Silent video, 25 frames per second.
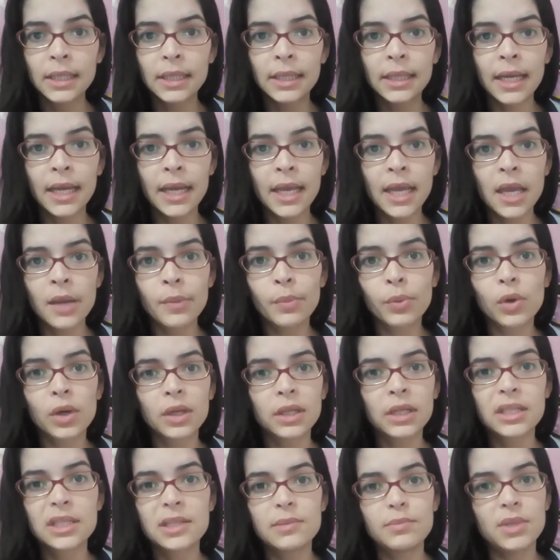Na época,
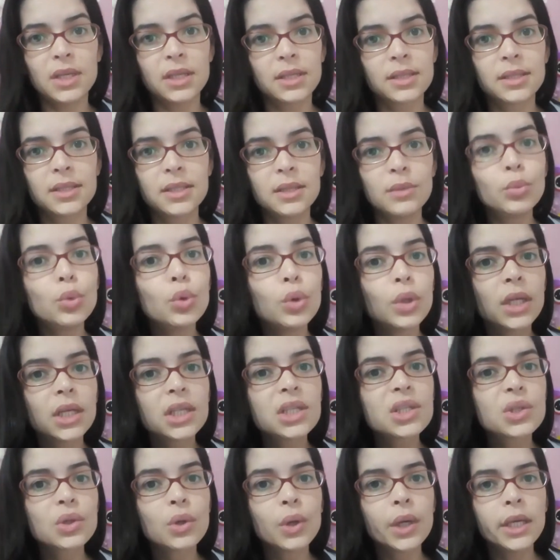nas minhas
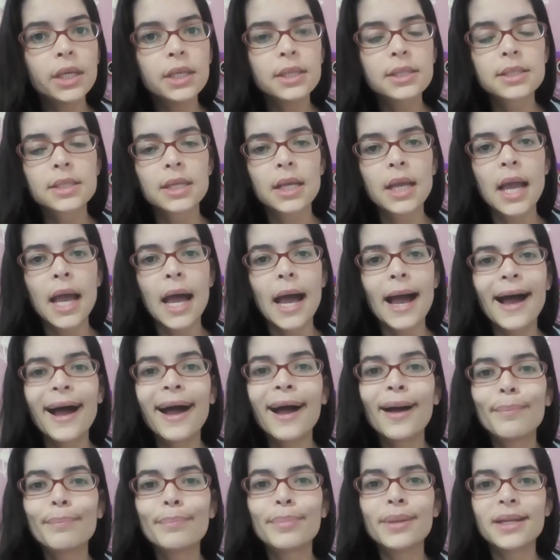simulações,
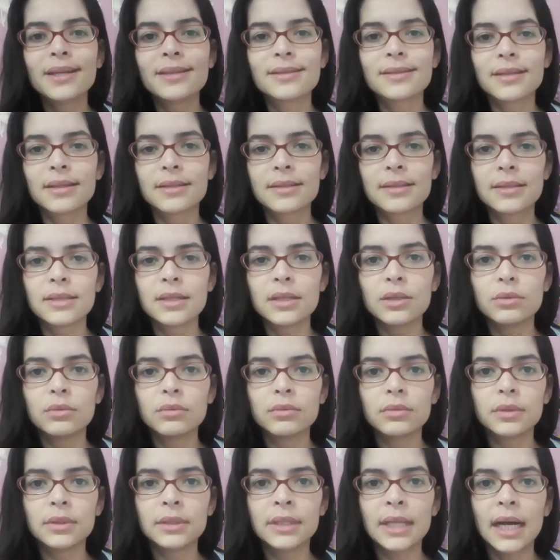a
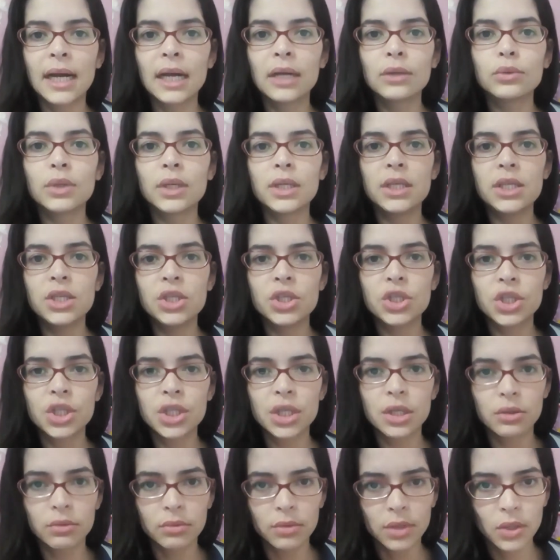prestação, dado a
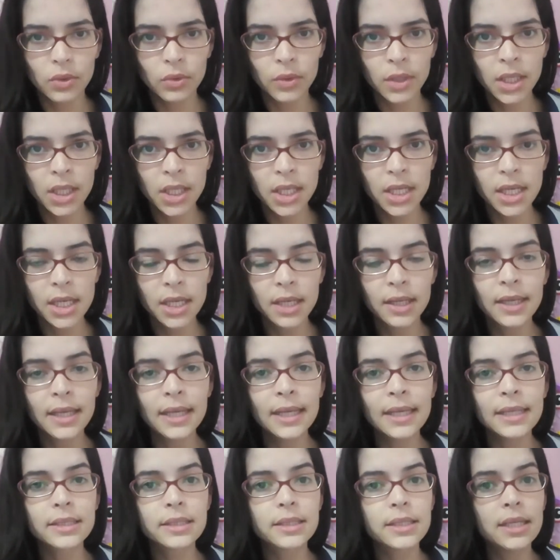região que eu queria,
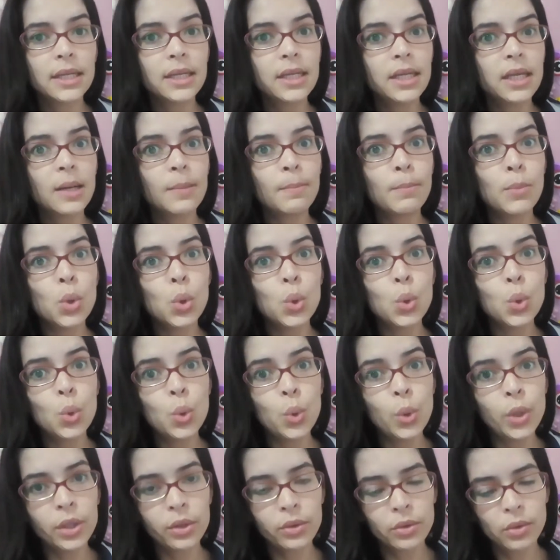seria
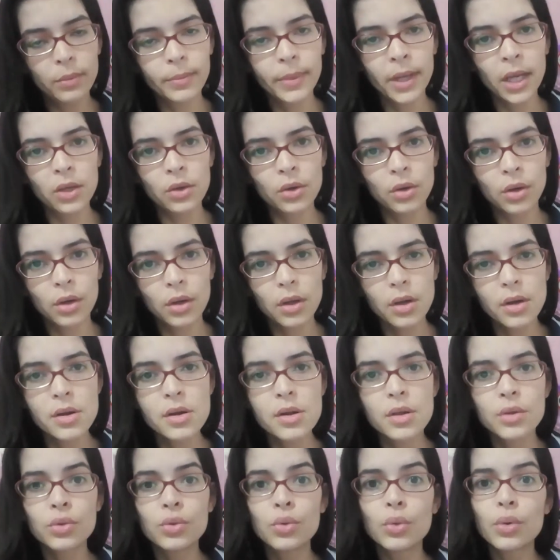muito maior
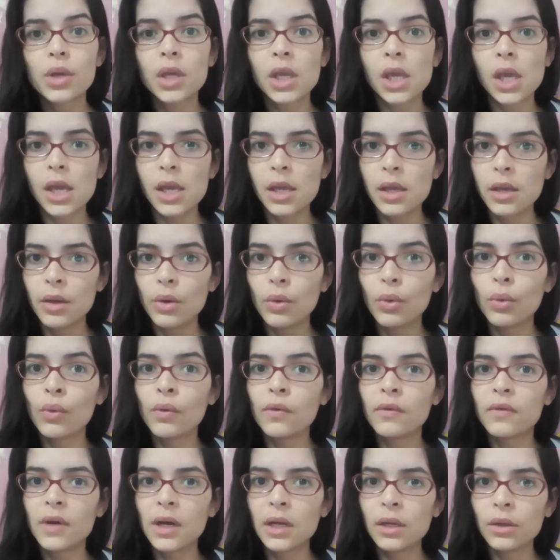do que
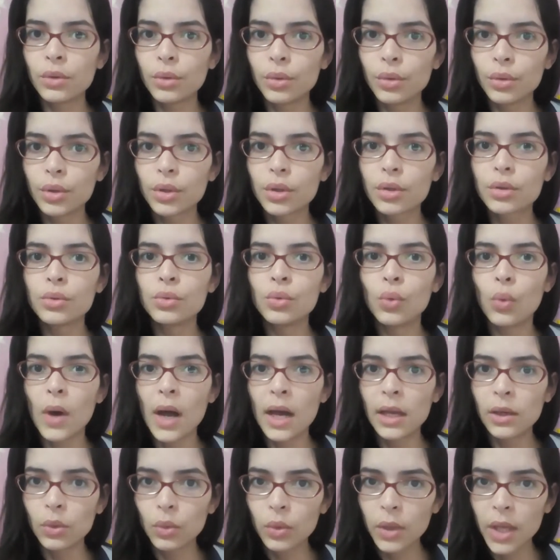o valor do
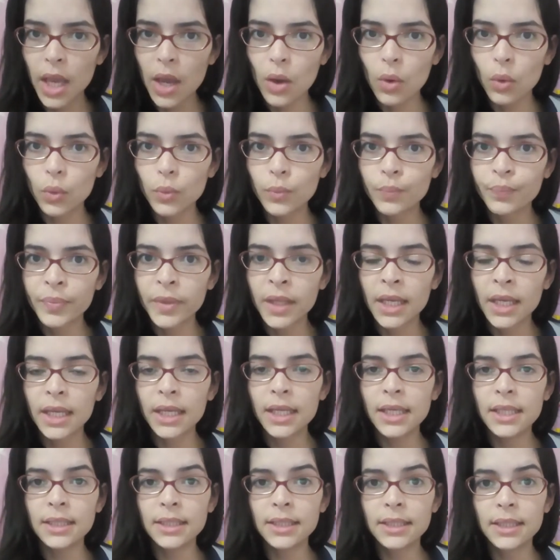aluguel.
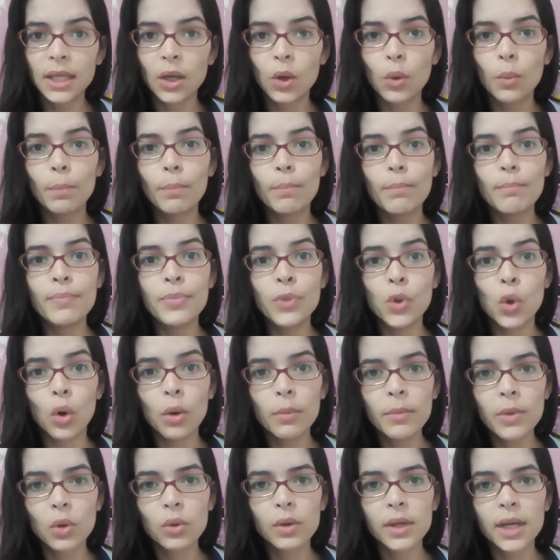Então,
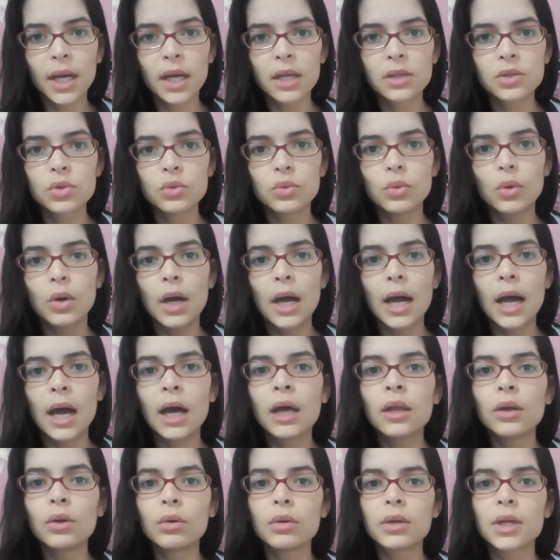no meu caso,
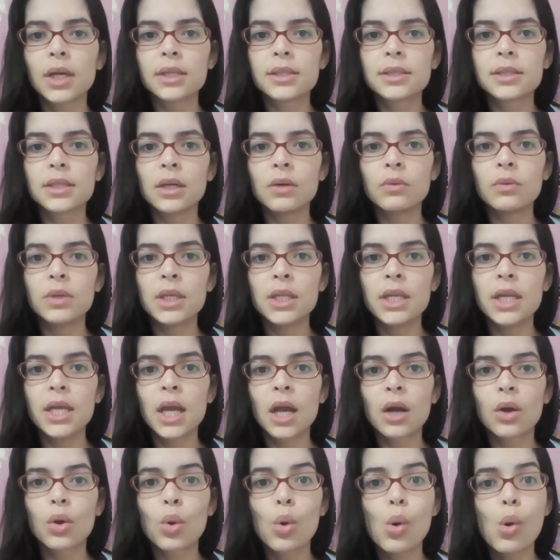a locação
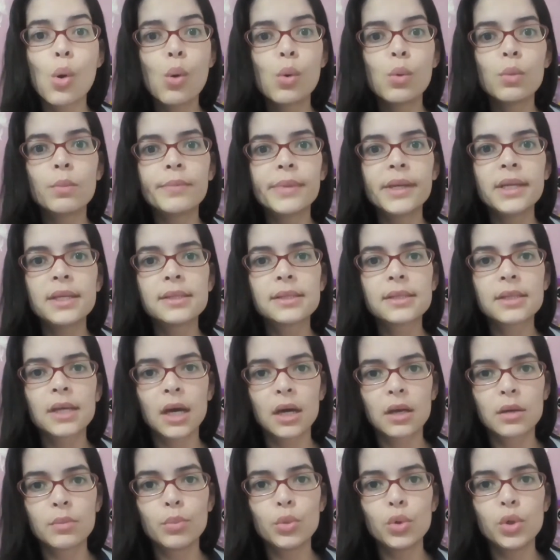iria
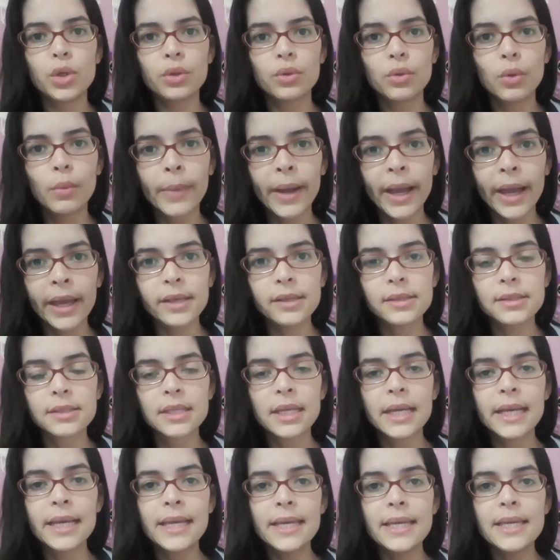compensar muito mais.
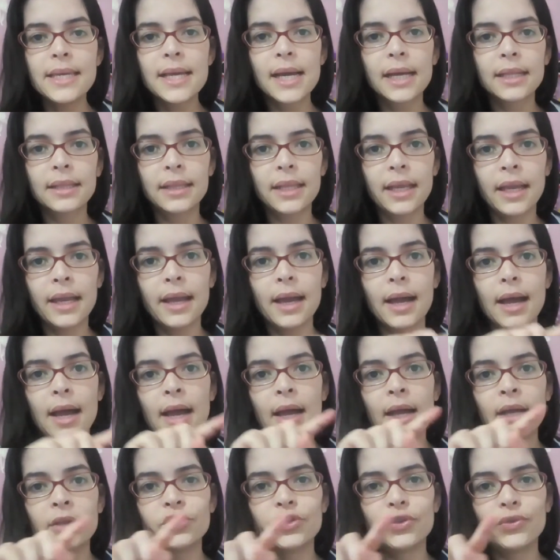E até
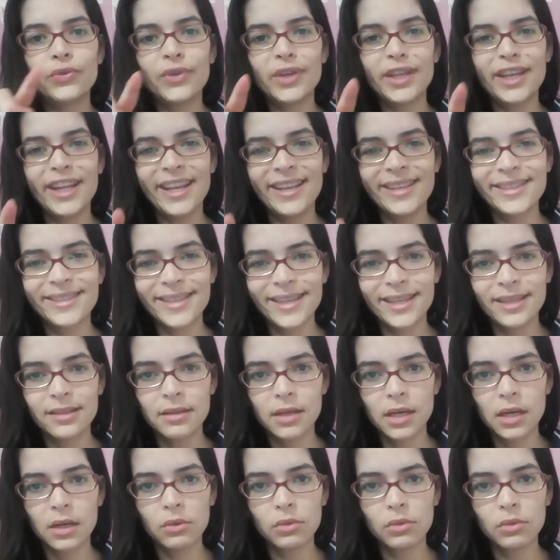a diferença entre a